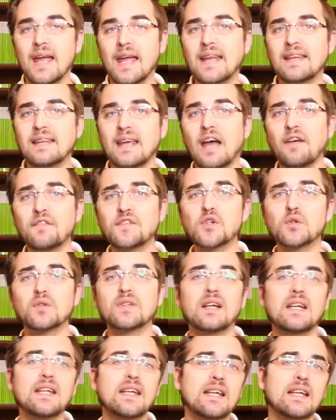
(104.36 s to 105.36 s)
ETFs
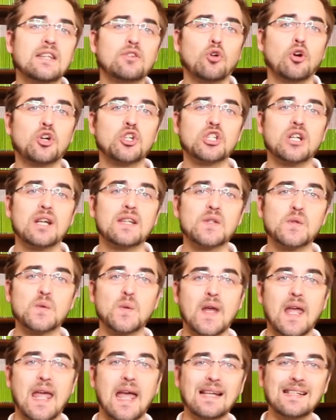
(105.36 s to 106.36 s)
unterliegen in Deutschland
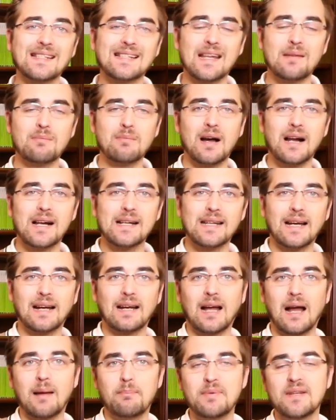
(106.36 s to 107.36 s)
zuerst einmal der
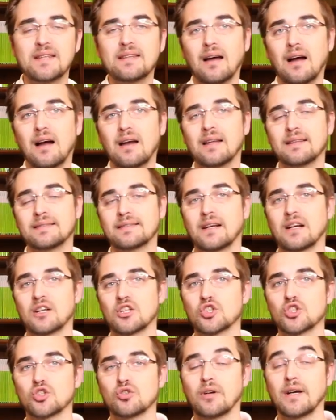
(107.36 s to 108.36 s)

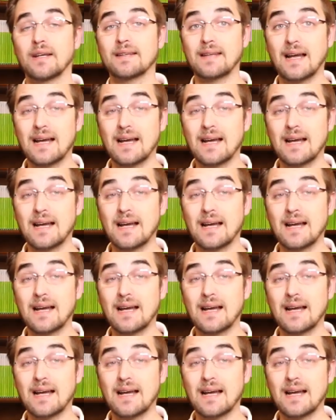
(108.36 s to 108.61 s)
Kapitalertragssteuer.